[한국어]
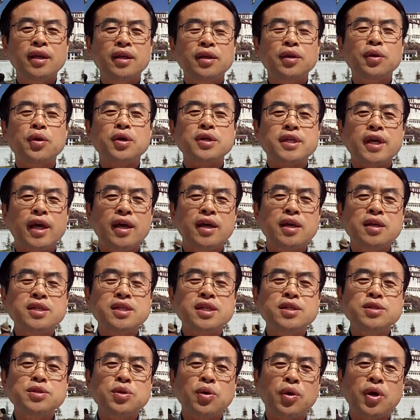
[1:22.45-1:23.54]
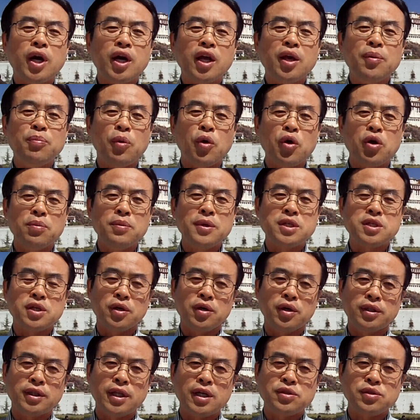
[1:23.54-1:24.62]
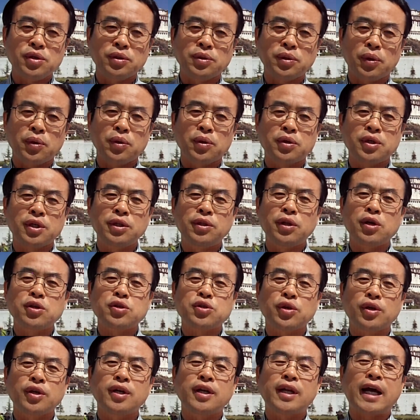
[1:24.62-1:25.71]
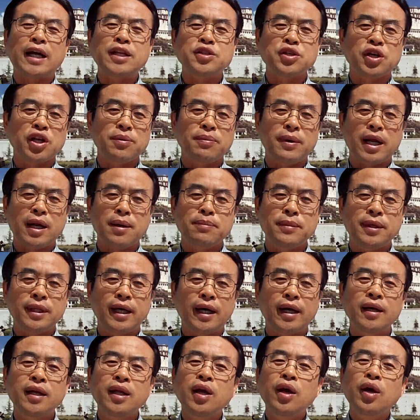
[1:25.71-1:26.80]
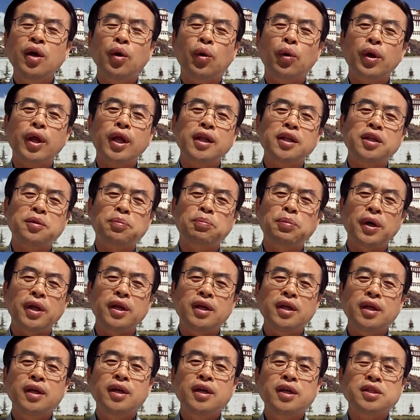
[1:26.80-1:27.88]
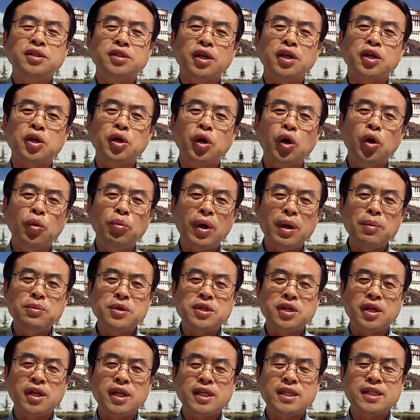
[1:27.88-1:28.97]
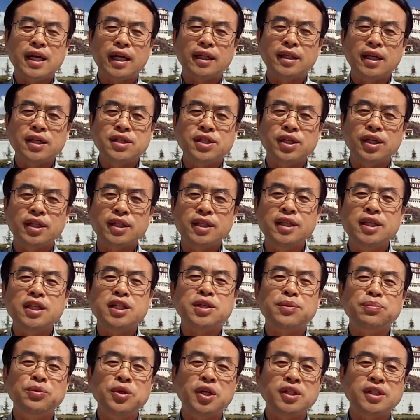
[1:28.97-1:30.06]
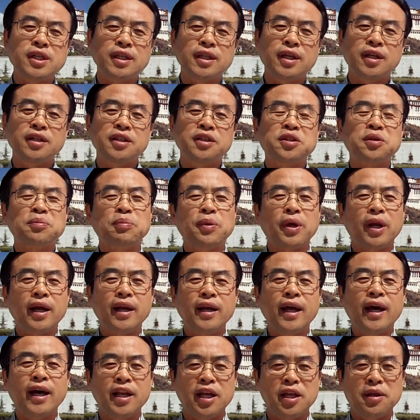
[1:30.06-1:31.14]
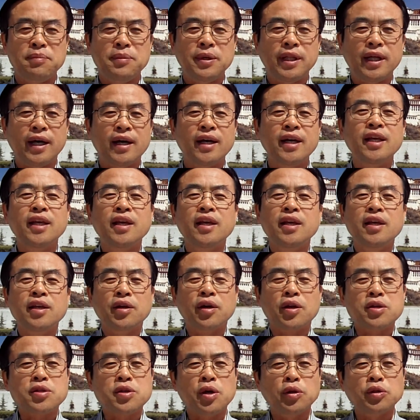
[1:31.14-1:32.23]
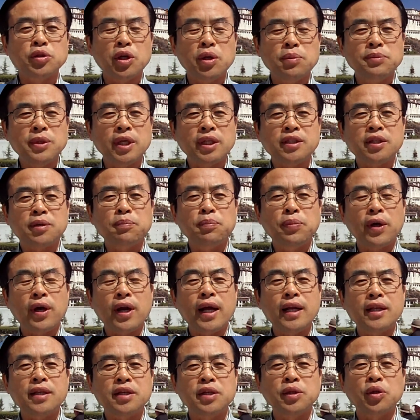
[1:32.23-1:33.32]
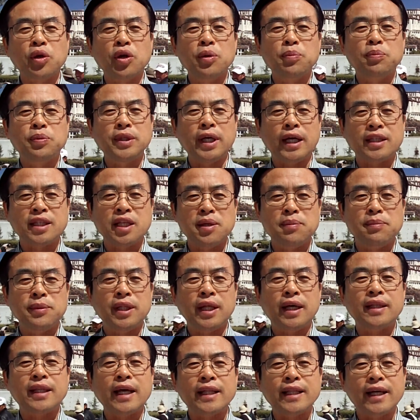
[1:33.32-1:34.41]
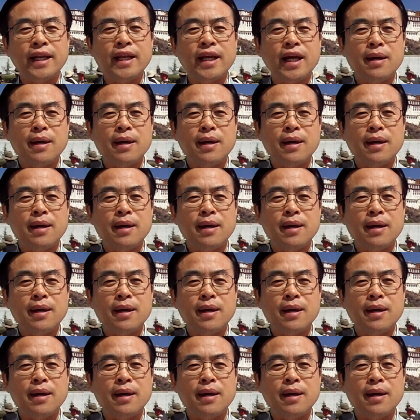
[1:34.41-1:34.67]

이곳에 신속하게 복음이 증거될 수 있도록 기도해 주시기를 간절히 바랍니다. 올해는 특별히 저희 글로벌 미션이 시작된 지 20년째 되는 특별한 한 해입니다. 여러 성도님들의 특별한 기도를 부탁드립니다. 대단히